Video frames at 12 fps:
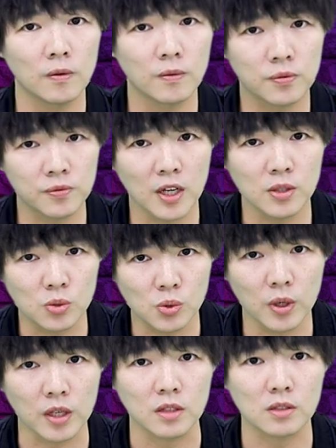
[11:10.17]
犯
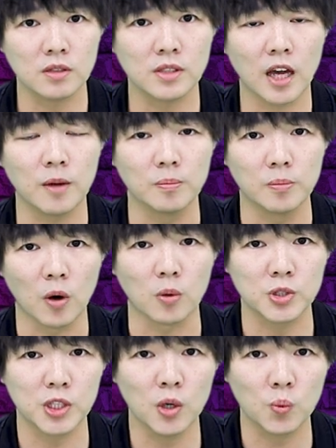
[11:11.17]
罪是在
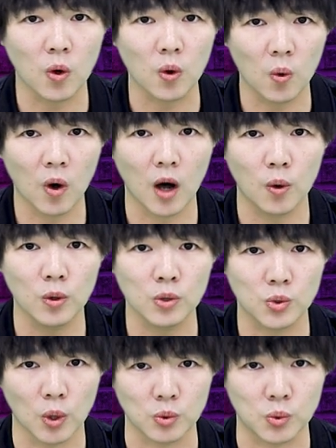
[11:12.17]
某些文化或
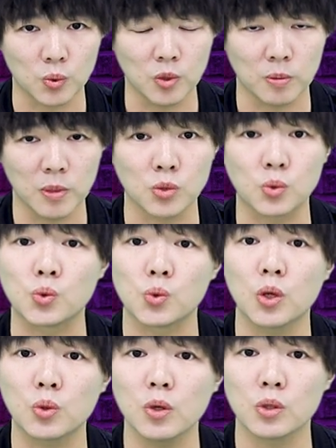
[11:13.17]
种族里面
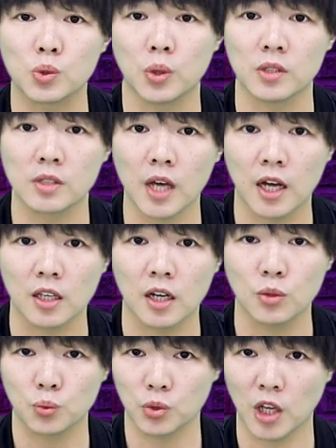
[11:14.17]
绝对存在
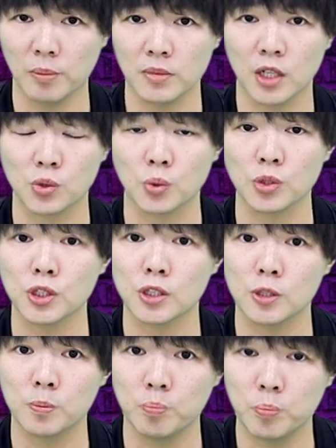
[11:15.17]
的，对他们来说，这些
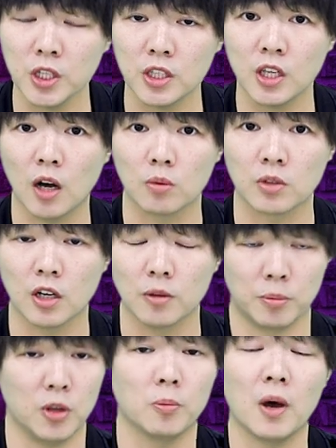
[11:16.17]
是必要的，
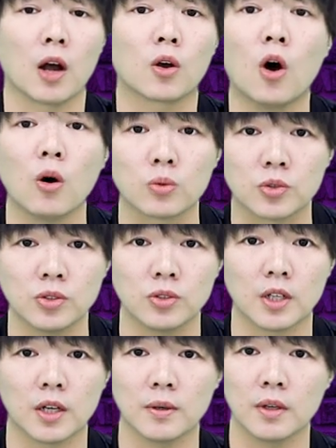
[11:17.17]
没有办法控制
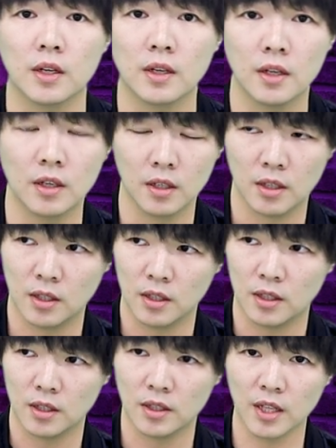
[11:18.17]
的。
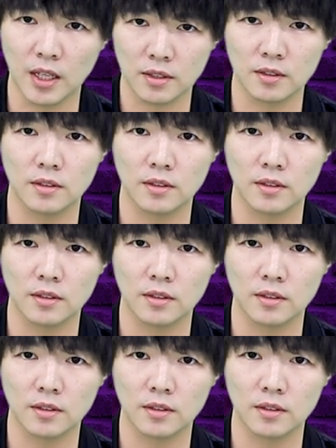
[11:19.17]
那